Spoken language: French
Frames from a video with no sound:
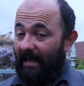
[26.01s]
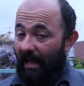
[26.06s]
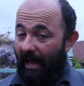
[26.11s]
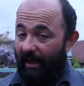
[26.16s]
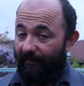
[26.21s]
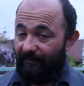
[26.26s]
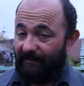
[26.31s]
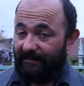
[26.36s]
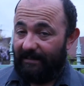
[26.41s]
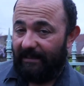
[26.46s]

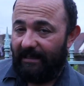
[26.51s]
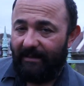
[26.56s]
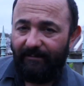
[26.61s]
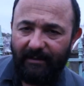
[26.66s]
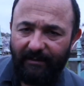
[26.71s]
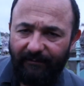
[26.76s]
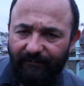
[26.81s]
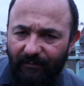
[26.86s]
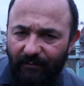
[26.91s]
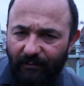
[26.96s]
eh, vous êtes
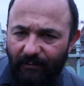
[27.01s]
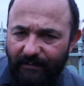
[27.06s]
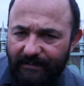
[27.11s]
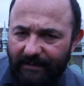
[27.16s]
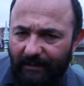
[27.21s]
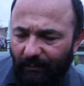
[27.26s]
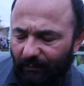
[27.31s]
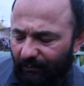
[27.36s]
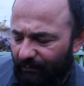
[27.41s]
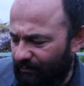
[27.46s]
les bienvenus.
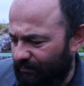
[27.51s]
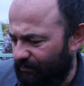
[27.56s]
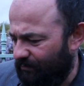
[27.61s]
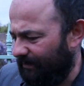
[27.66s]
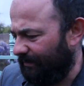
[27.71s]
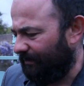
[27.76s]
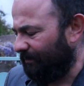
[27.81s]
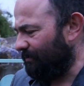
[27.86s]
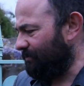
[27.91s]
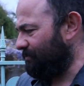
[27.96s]
Nous allons tout de
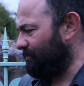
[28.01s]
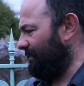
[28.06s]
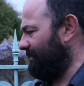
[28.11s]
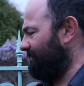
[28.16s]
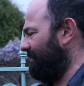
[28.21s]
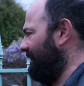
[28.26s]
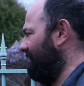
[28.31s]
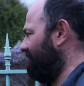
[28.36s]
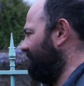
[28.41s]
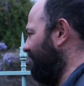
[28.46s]
suite
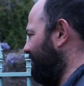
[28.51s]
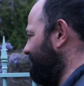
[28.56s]
rejoindre Madame